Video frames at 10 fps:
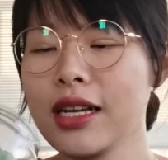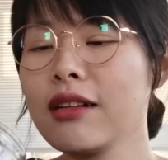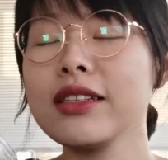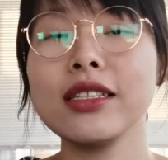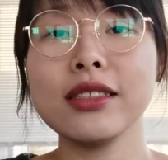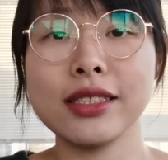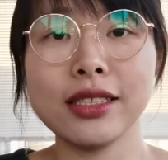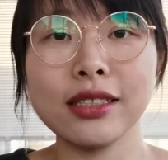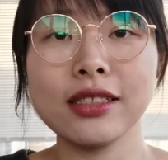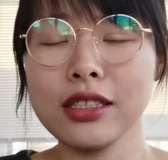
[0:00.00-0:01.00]
香梨的
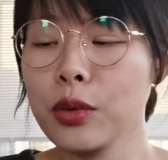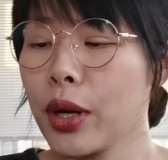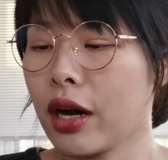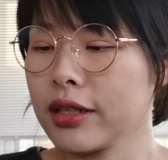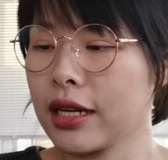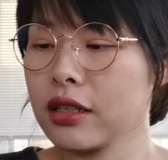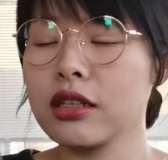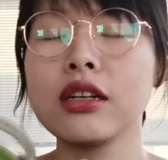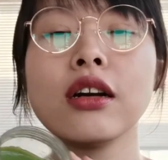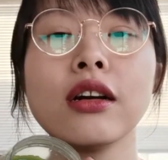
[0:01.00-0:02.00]
清新味，而且它的
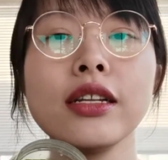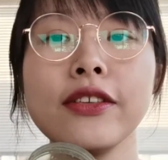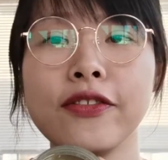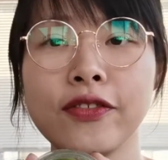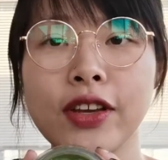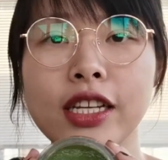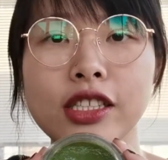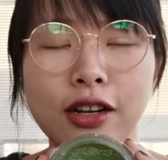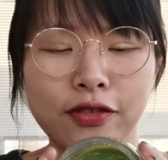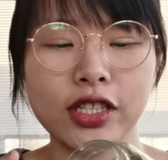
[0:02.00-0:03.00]
颗粒非
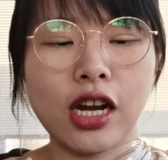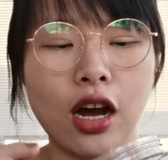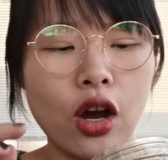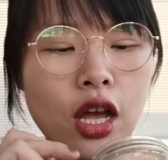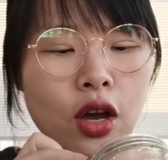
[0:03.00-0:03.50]
常非常好。